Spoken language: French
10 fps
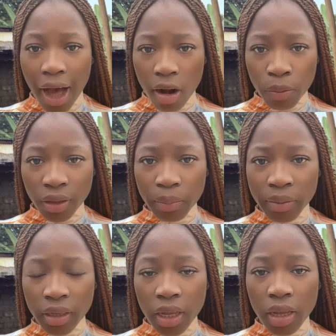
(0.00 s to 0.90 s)
Alors, pour
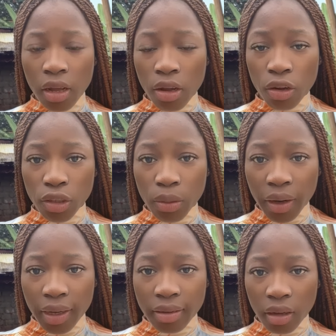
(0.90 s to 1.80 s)
terminer, euh,
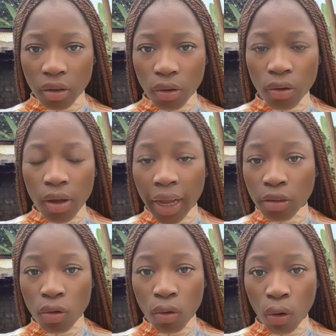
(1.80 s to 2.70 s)
j'aimerais dire que
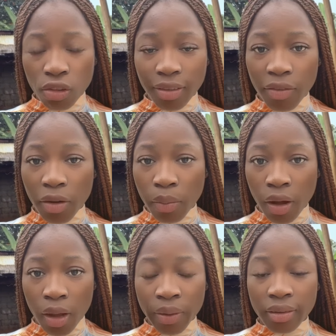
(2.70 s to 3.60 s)
être coach, c'est
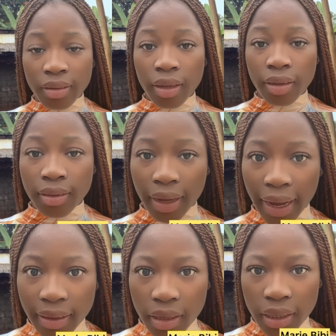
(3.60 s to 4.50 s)
vraiment un métier
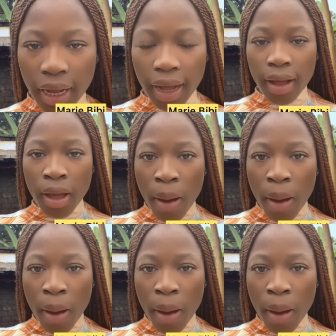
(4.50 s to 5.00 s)
très délicat